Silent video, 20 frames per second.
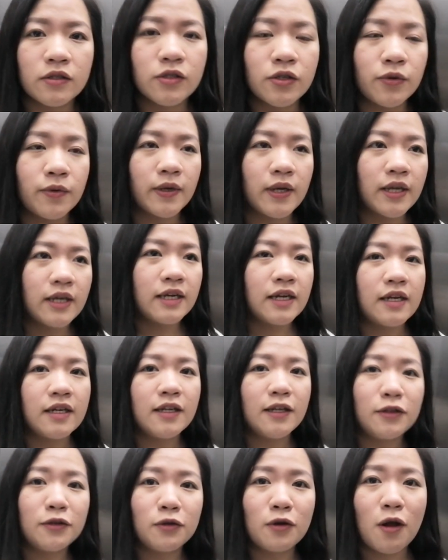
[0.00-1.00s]
So yan,
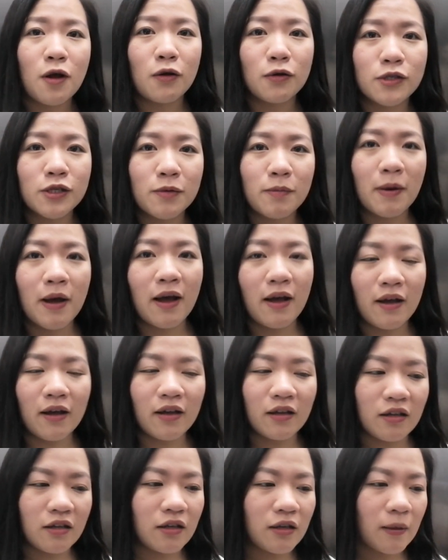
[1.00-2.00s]
nandito na ako sa
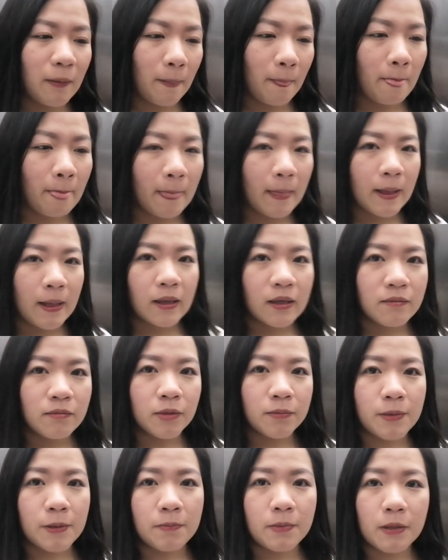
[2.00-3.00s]
bahay.
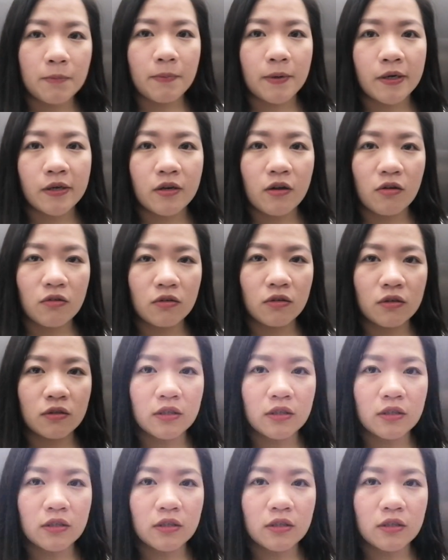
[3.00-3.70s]
Magpe-prepare na ako